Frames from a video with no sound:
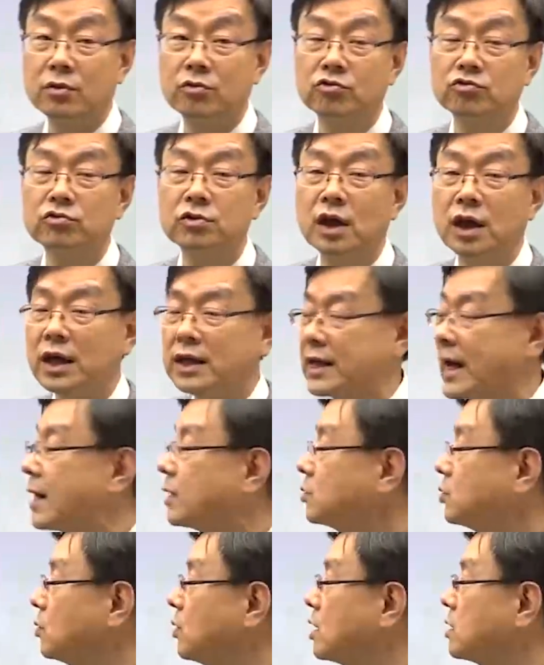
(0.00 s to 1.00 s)
누군가에게
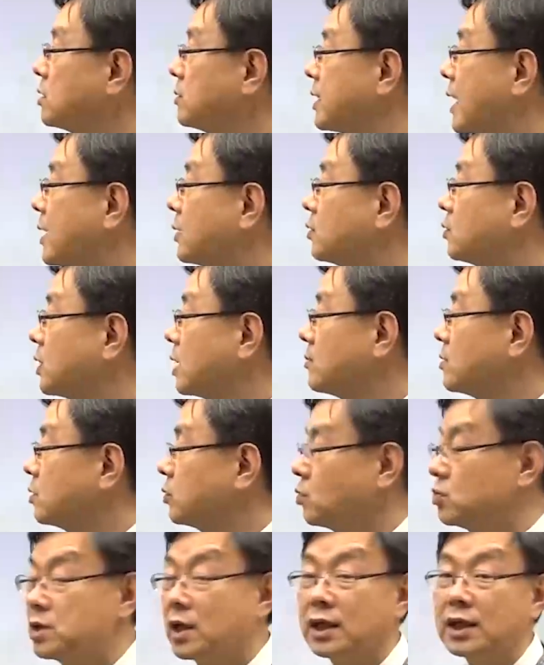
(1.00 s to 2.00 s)
양도를 했어요. 양도하면서
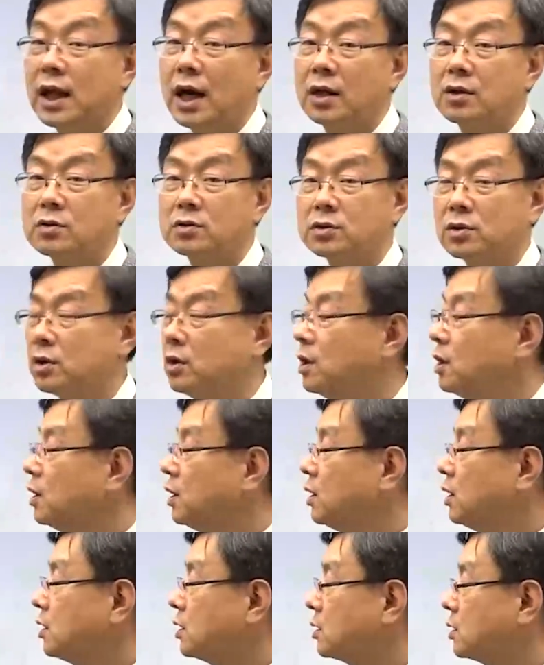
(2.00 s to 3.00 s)
소유자가 달라졌죠.
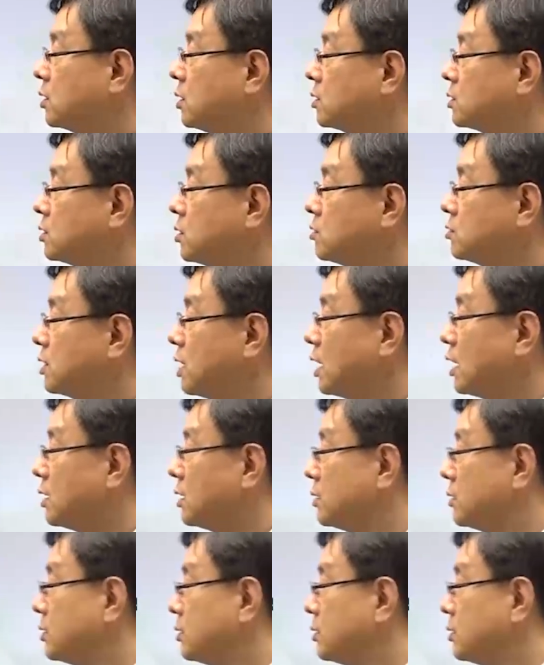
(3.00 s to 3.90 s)
그럴 경우에